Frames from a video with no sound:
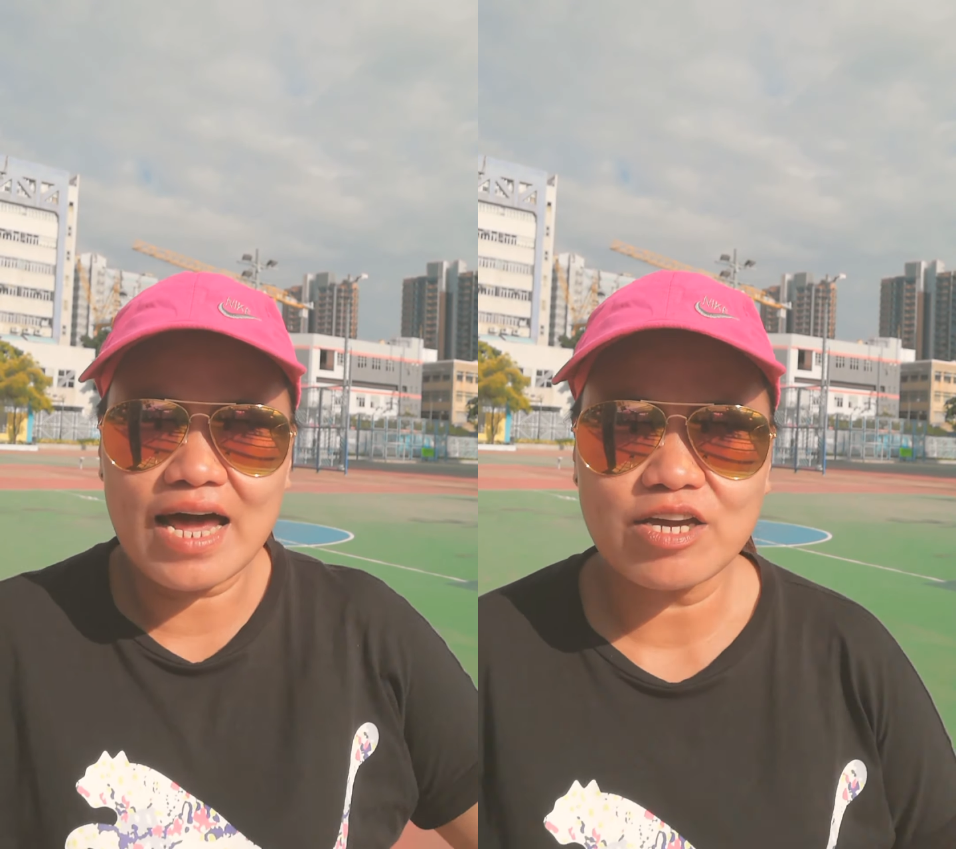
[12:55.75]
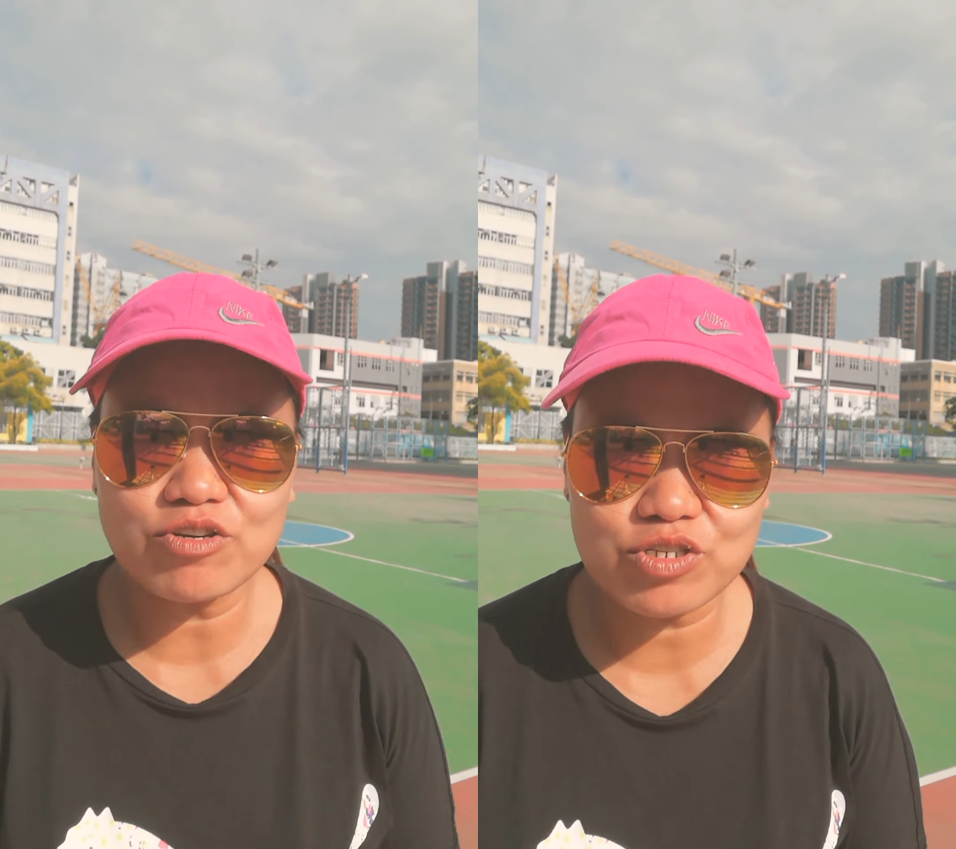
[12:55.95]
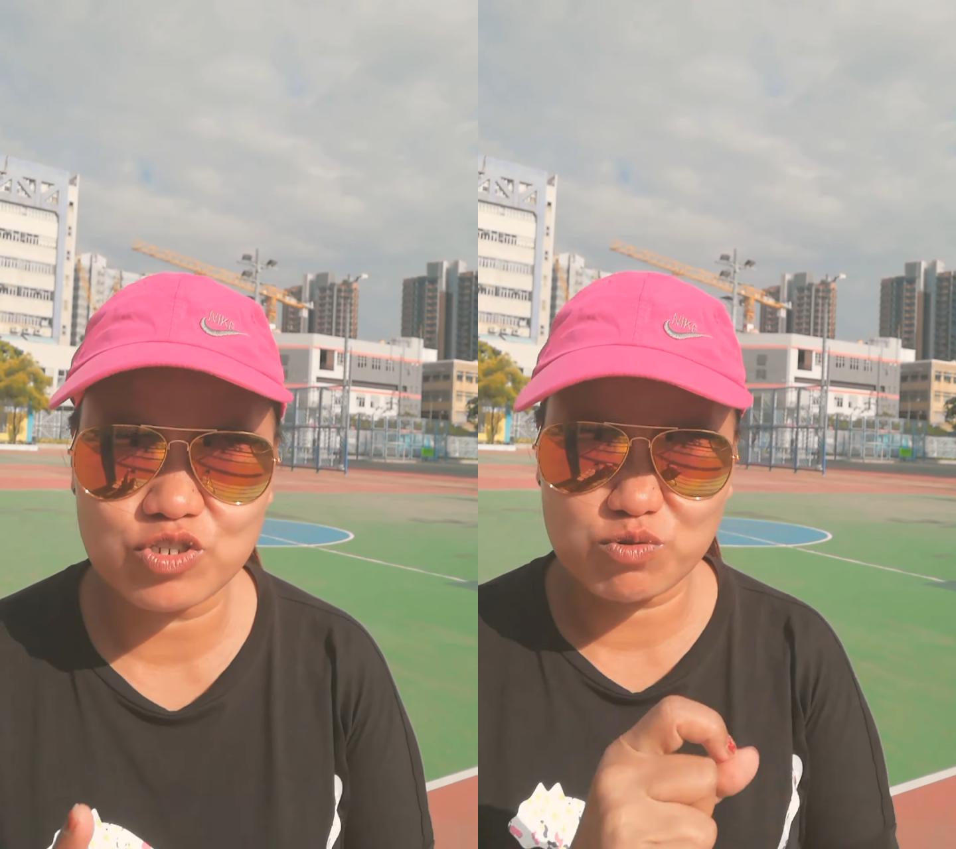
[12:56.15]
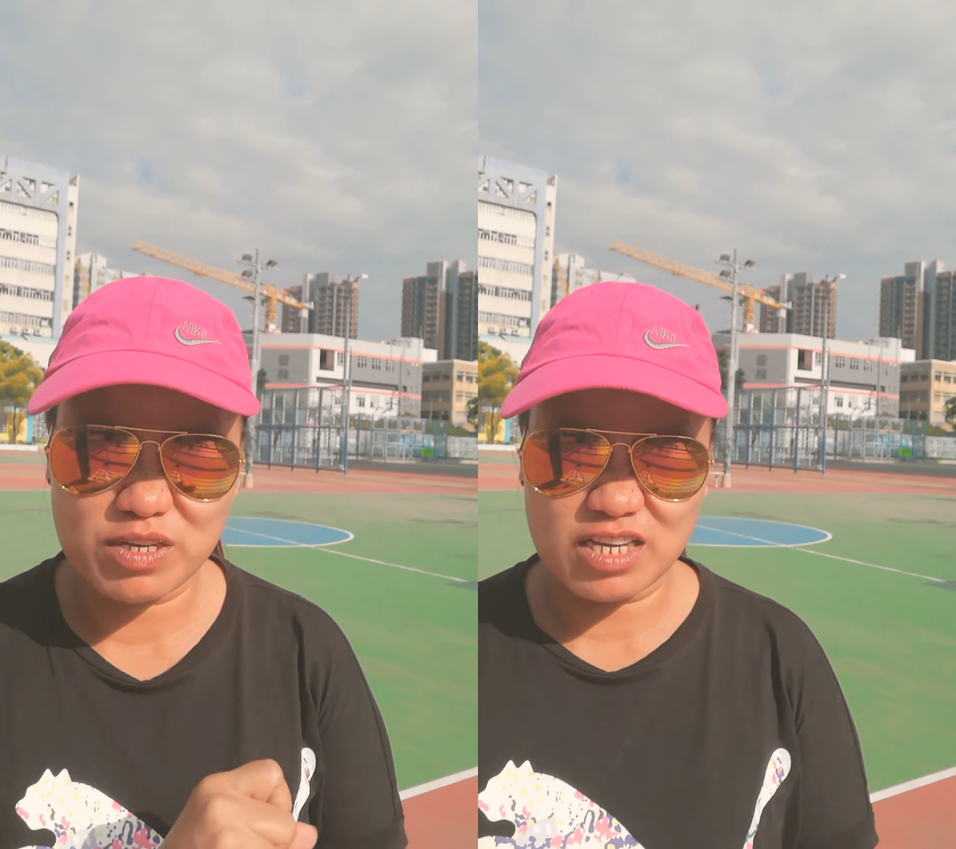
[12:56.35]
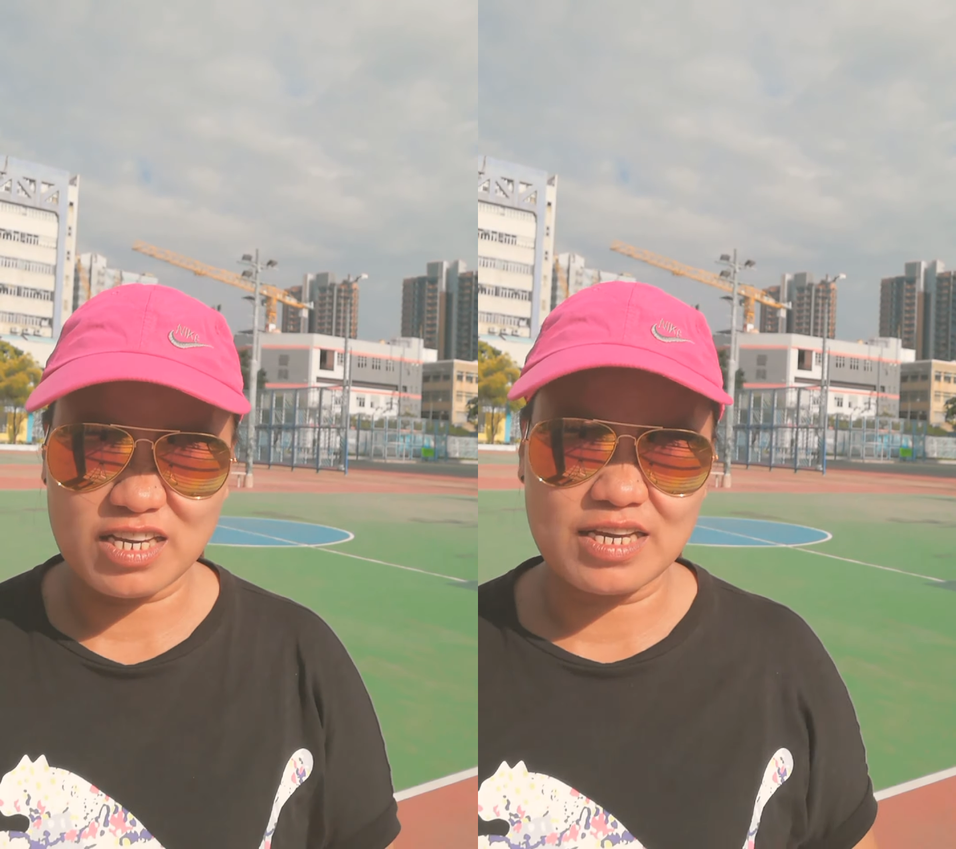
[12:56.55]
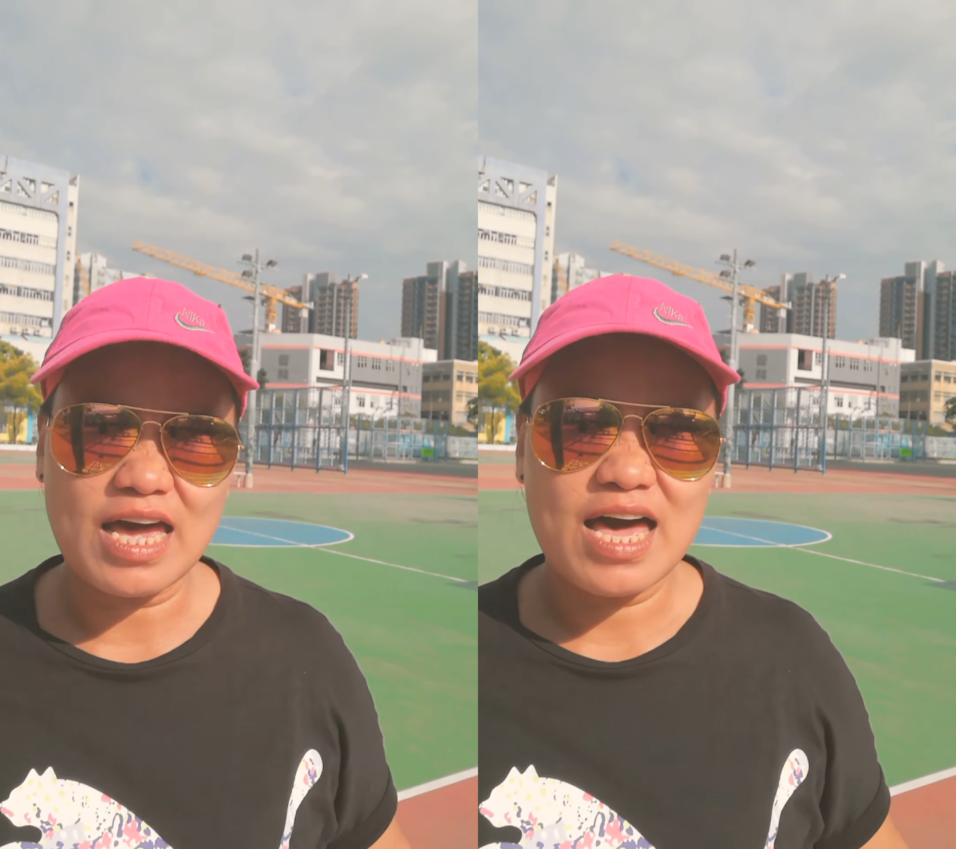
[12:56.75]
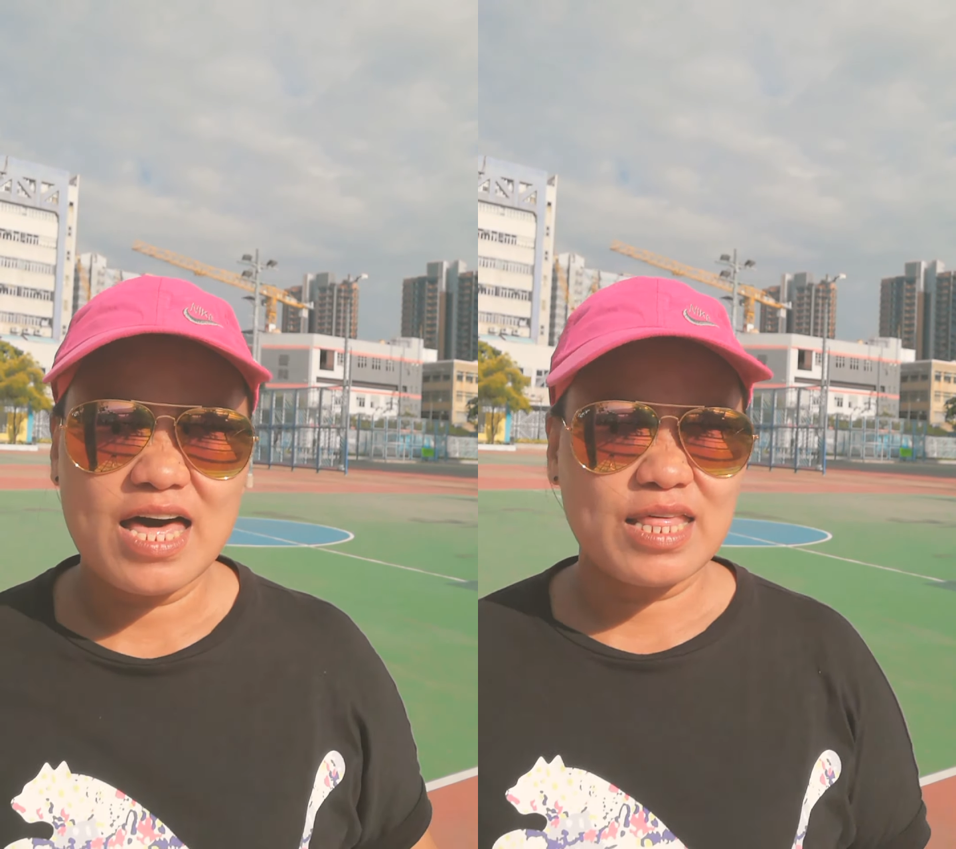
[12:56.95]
I used to be.